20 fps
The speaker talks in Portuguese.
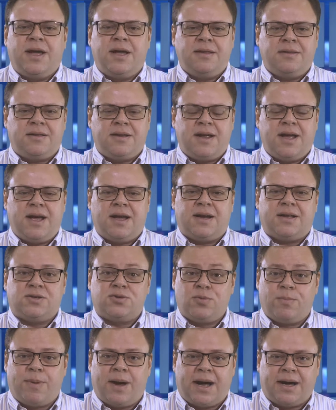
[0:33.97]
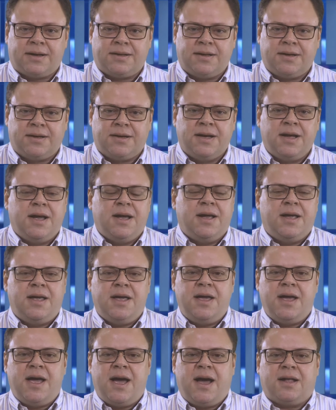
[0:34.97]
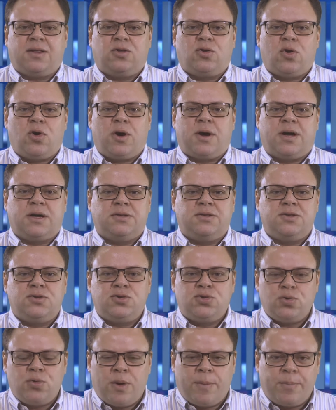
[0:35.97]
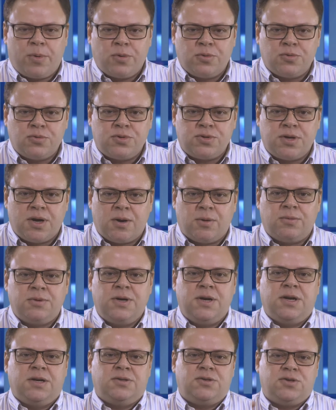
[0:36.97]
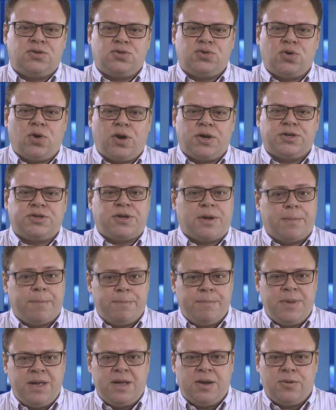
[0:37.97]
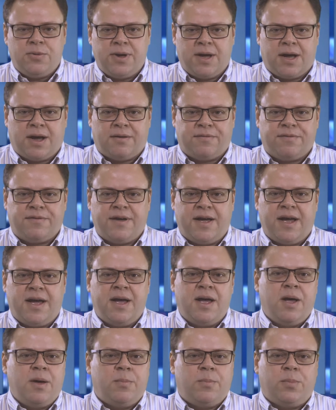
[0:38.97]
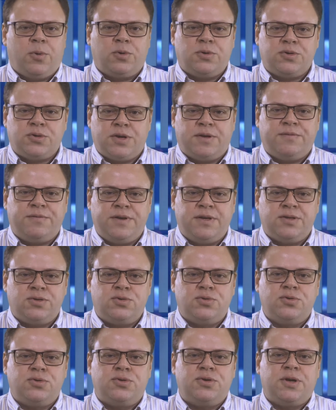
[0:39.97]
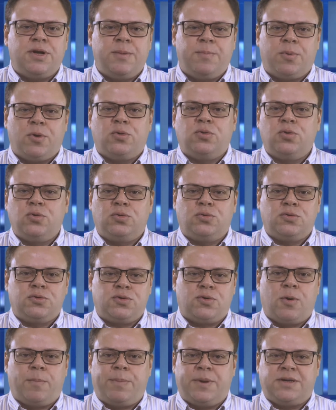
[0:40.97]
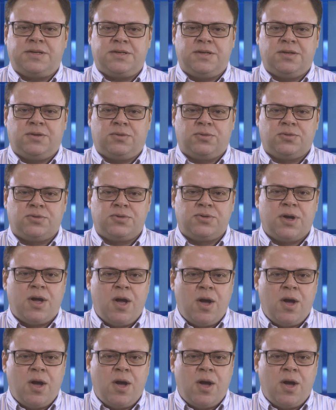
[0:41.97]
entre elas o barter, que é a troca de sua produção de soja, milho e café por serviços e produtos copercitros.